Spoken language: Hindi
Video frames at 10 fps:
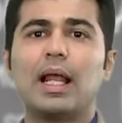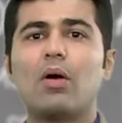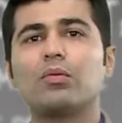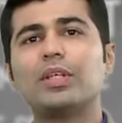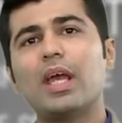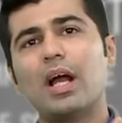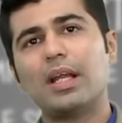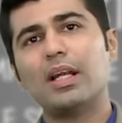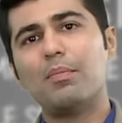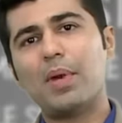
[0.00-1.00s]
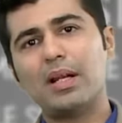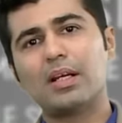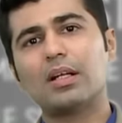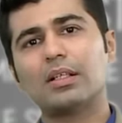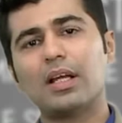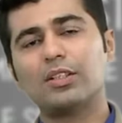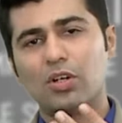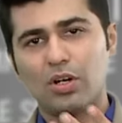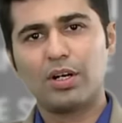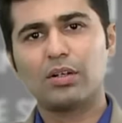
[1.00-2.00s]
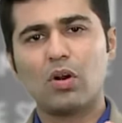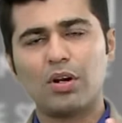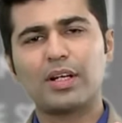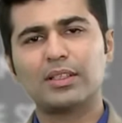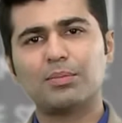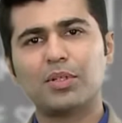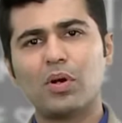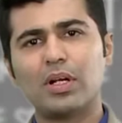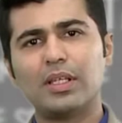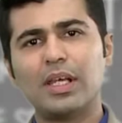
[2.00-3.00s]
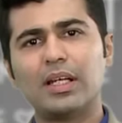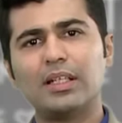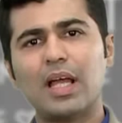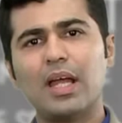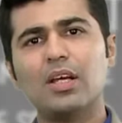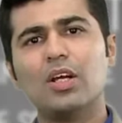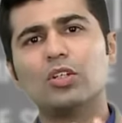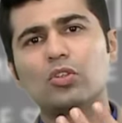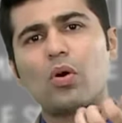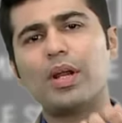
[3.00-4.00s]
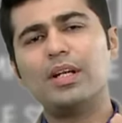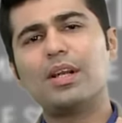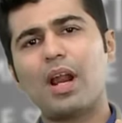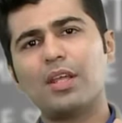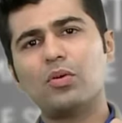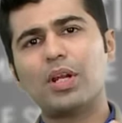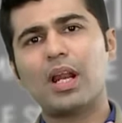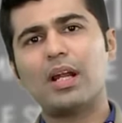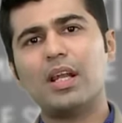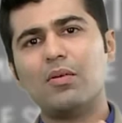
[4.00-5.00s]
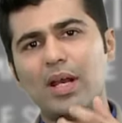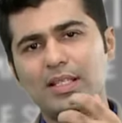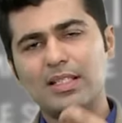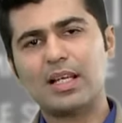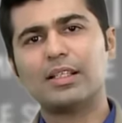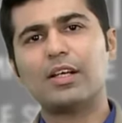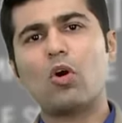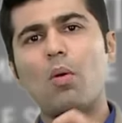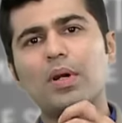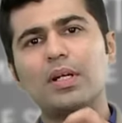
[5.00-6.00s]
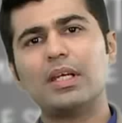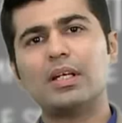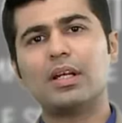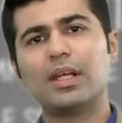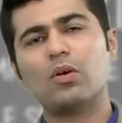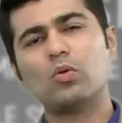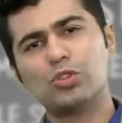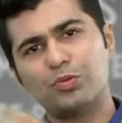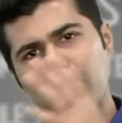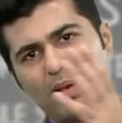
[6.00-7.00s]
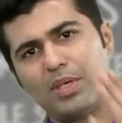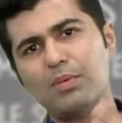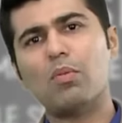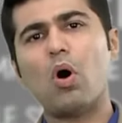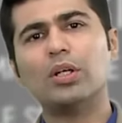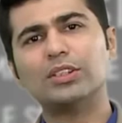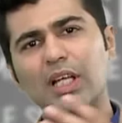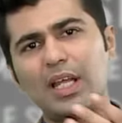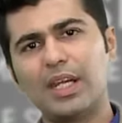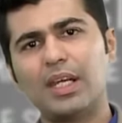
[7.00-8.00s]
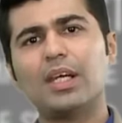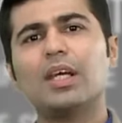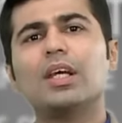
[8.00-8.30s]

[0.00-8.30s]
ना ये अगेन डिपेंड करता है थर्ड कॉन्ट्रासेप्टिव अगर देखने जाएँ तो इंट्रा यूटेराइन डिवाइजेज आते हैं कॉपर टी करके उसमें भी बहुत सारे